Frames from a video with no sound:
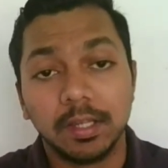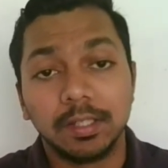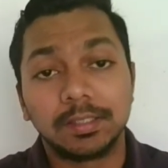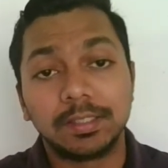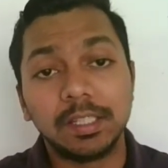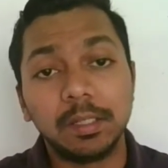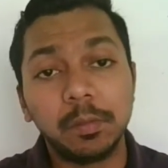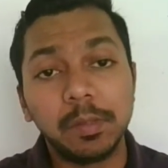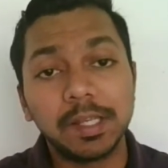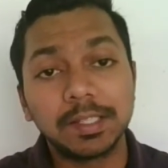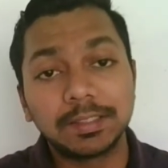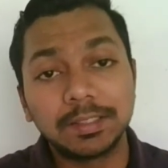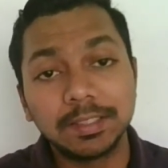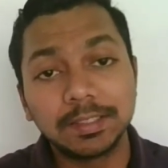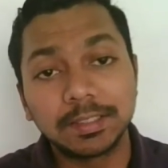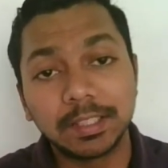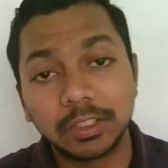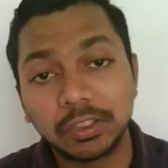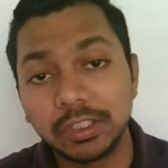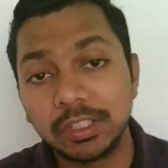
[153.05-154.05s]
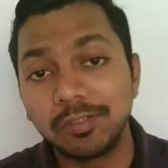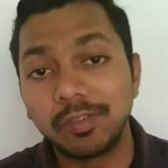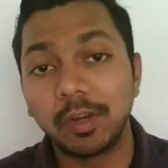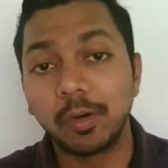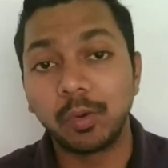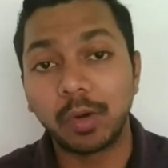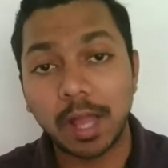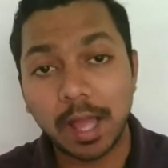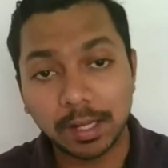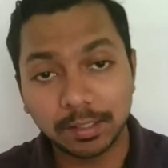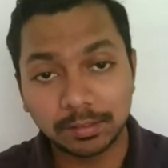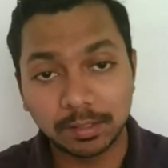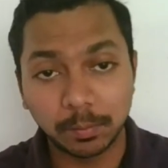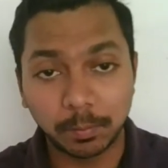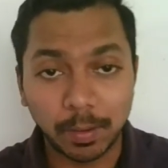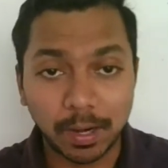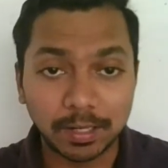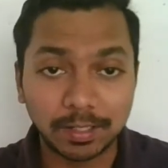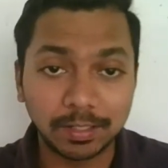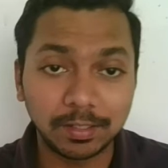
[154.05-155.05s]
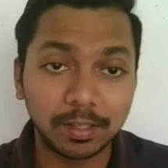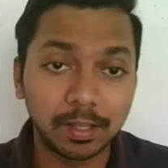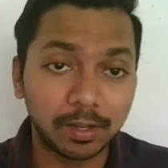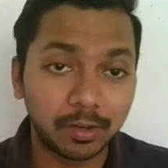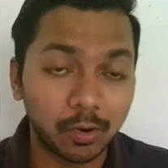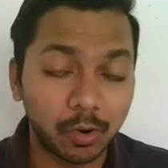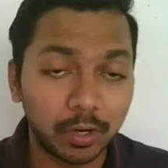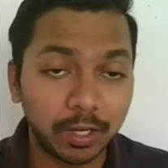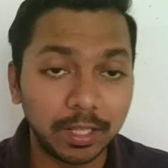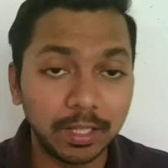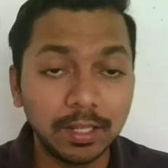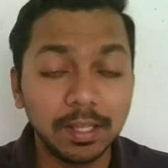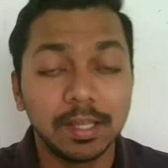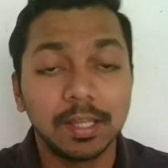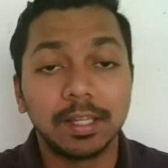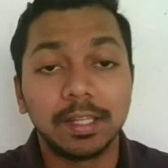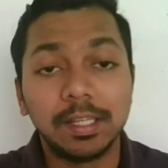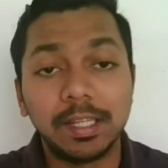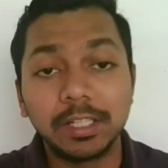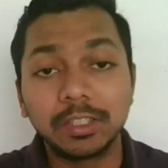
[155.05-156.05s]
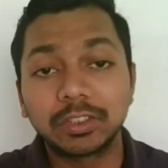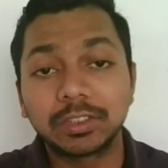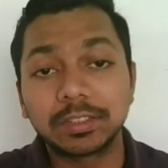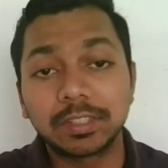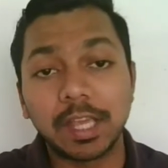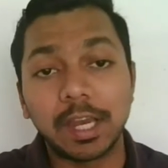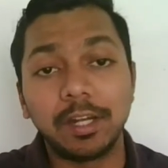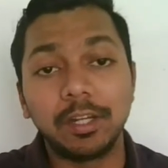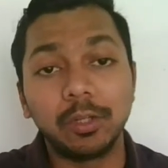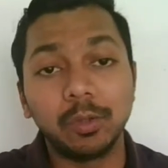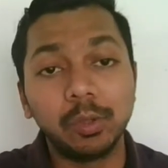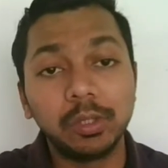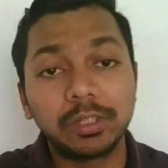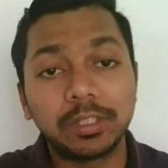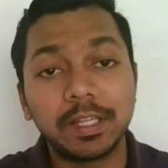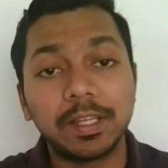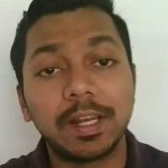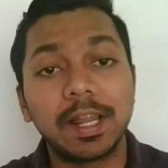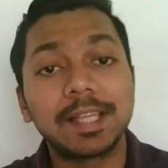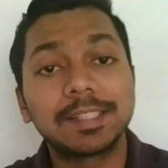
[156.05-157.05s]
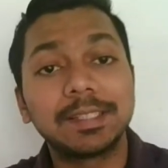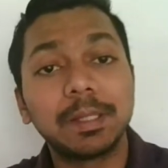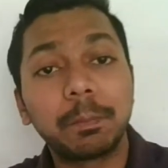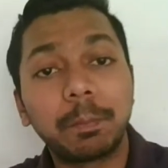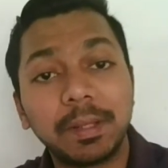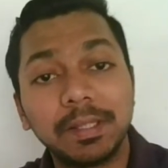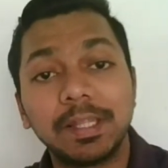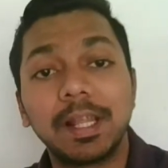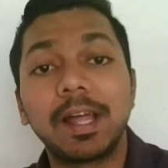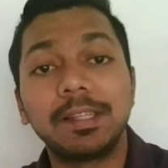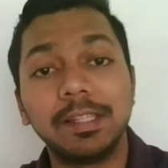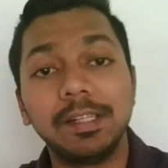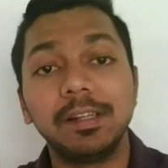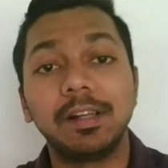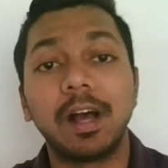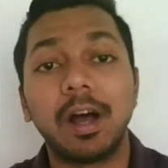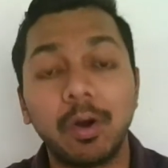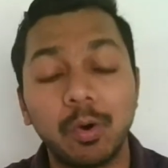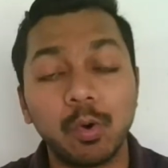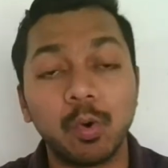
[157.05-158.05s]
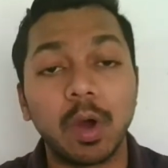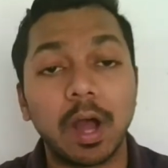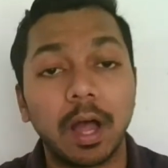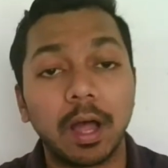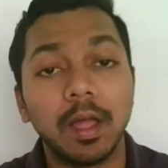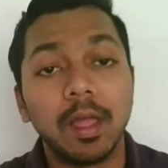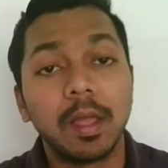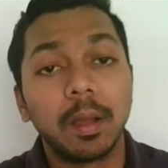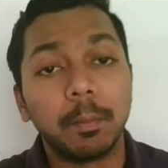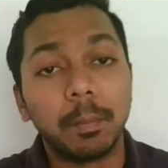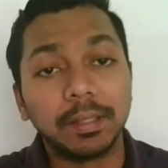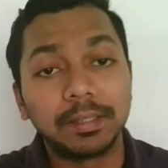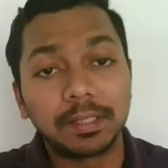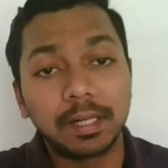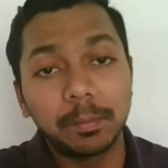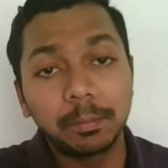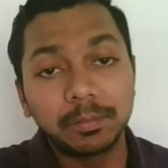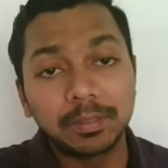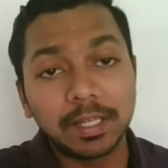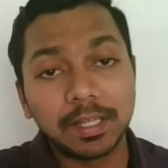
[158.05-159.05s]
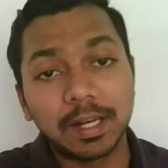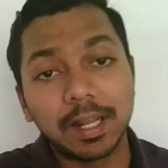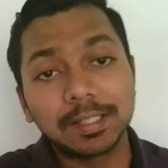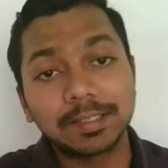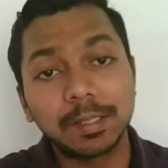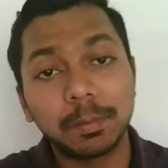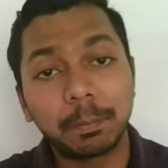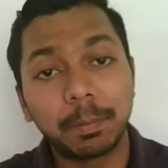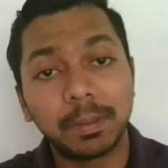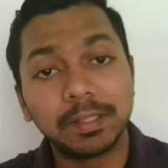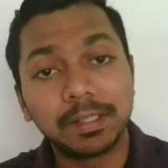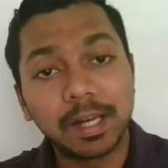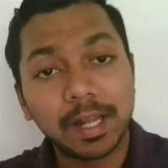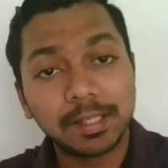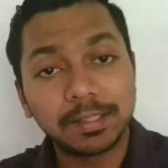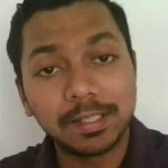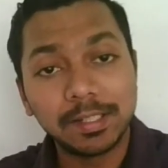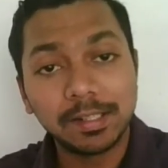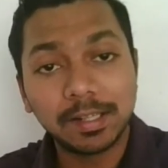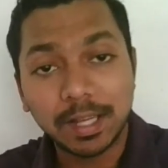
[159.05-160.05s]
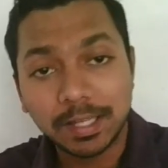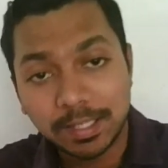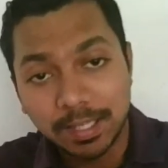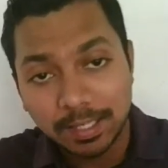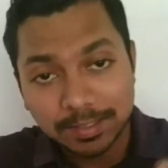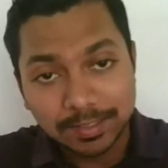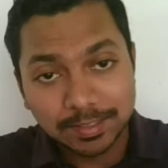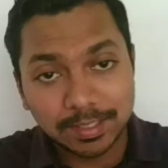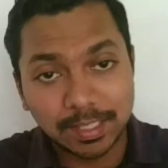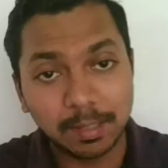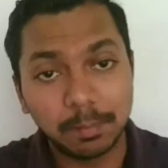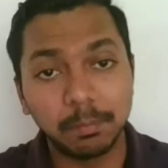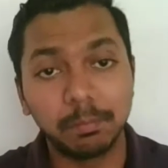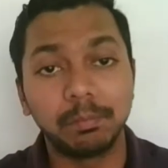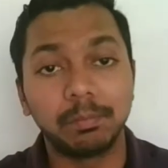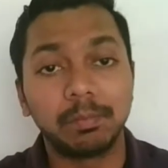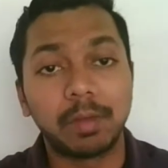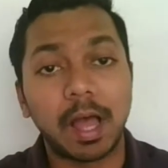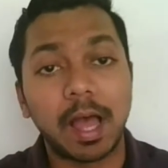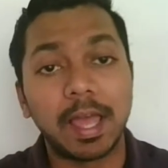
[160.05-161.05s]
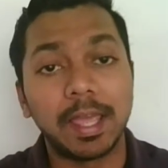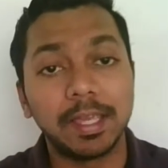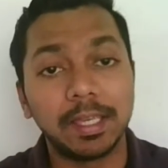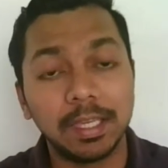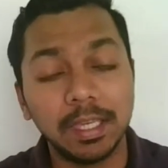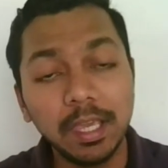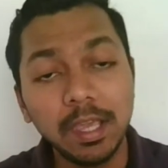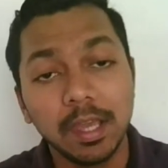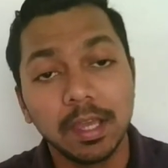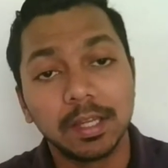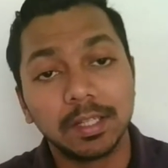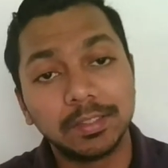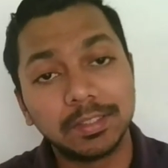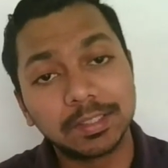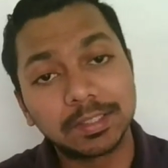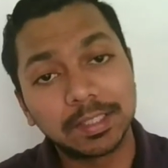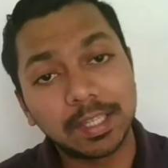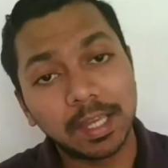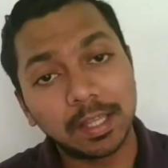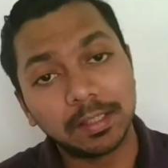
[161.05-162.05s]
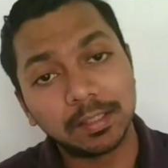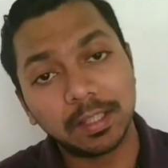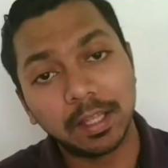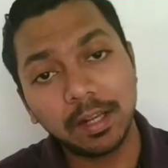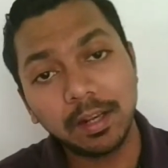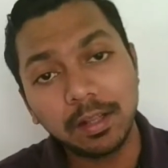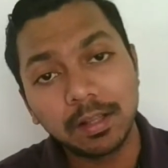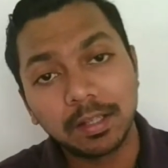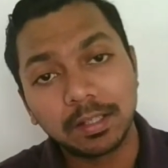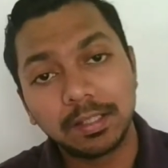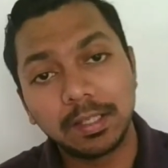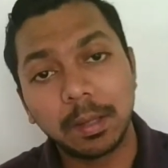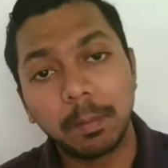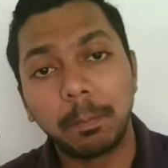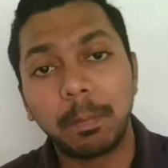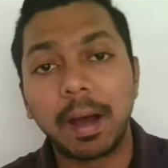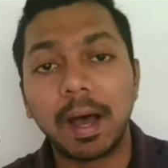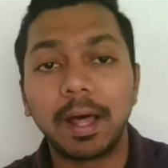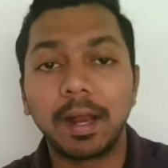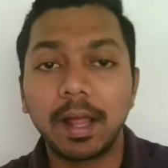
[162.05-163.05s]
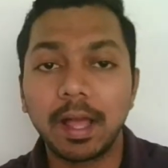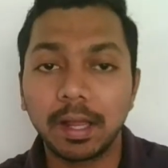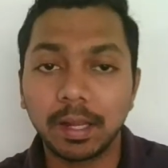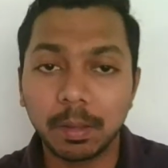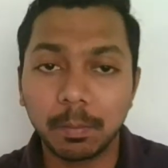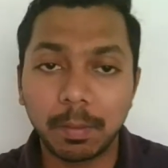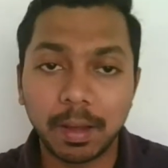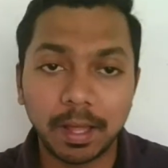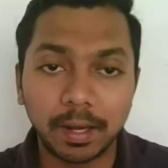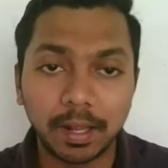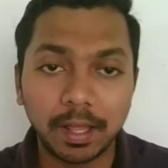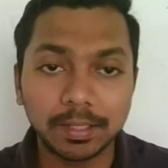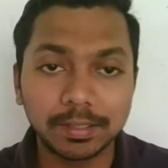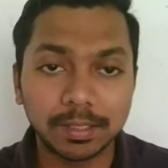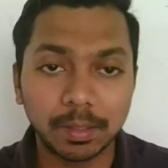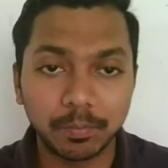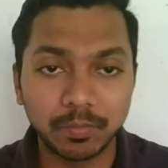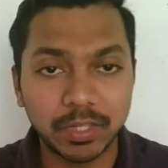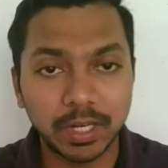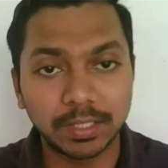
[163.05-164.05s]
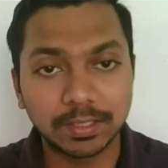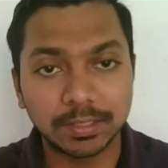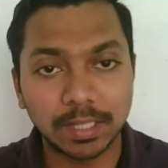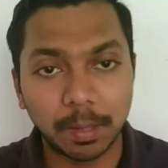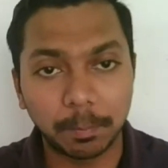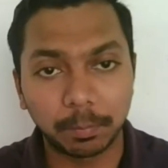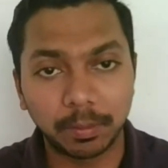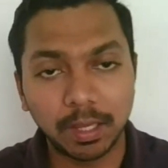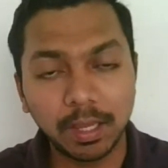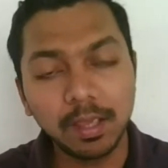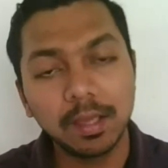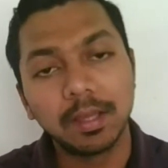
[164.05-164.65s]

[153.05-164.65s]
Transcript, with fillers: सीबीएसई e सचिव अनुराग त्रिपाठी के अकॉर्डिंग ये शेड्यूल तेरह से पंद्रह दिन का होगा मतलब तेरह से पंद्रह दिन का ये एक स्कीम आएगी जिसके अंदर ये बारह के बारह सब्जेक्ट्स आपके